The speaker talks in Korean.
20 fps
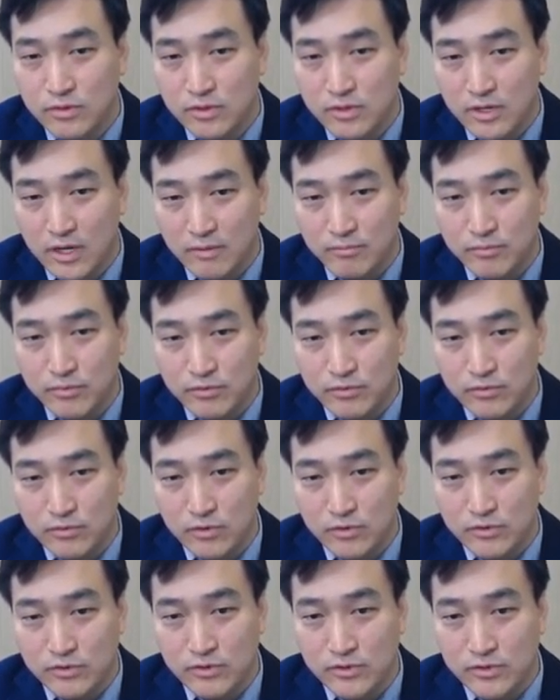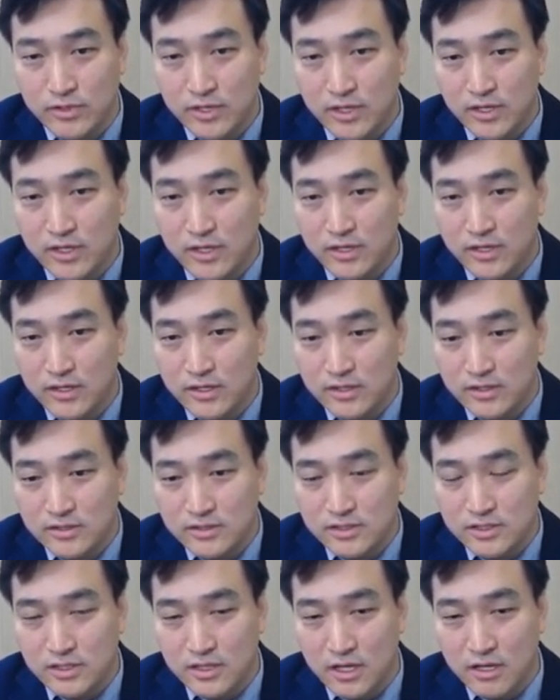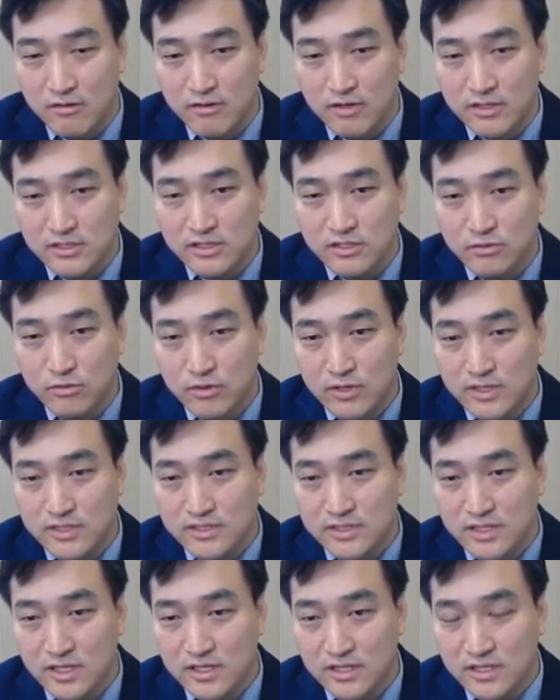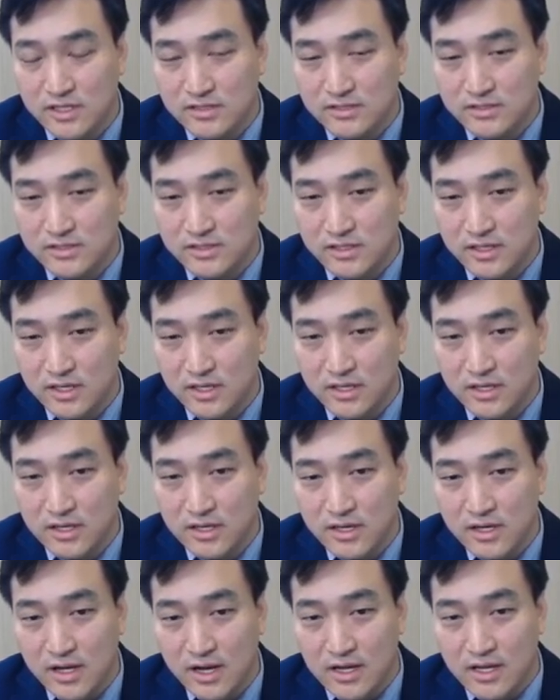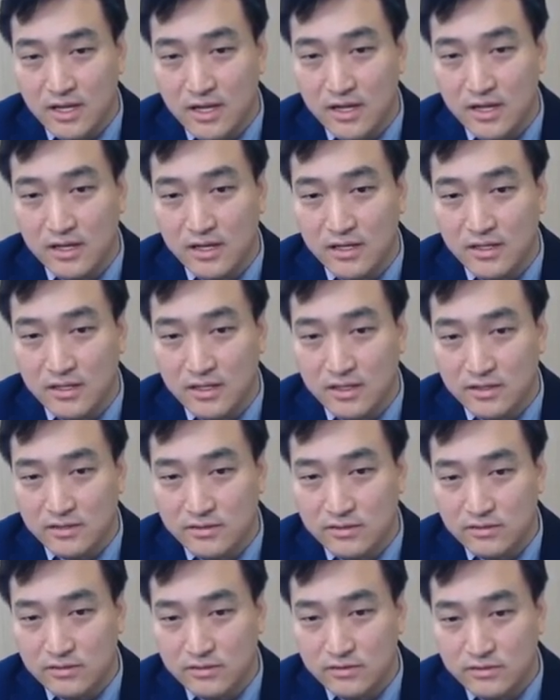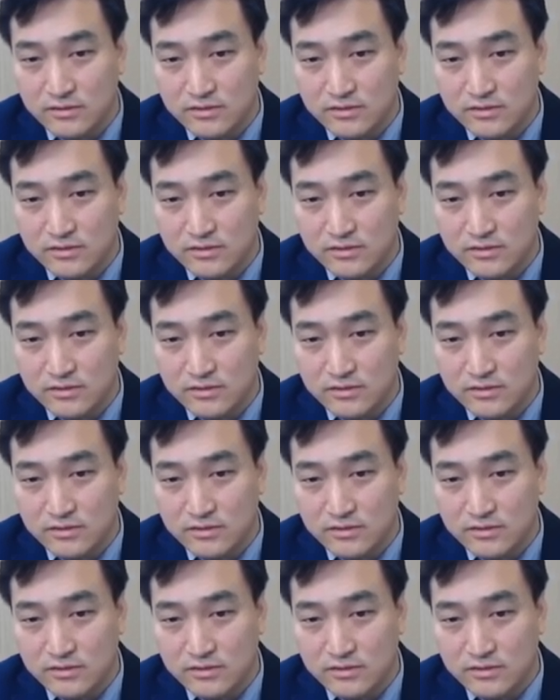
앞으로 어떻게 진단과 치료가 진행되는지에 간략하게 대해서